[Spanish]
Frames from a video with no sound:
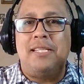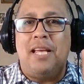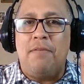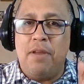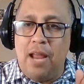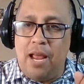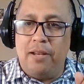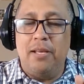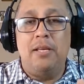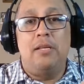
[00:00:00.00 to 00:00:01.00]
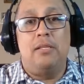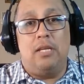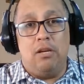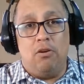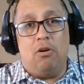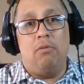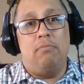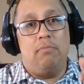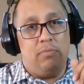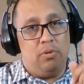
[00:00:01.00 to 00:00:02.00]
hasta el final. Si no,
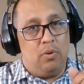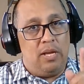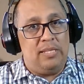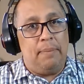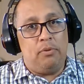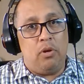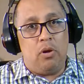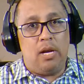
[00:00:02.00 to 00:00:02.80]
no acepto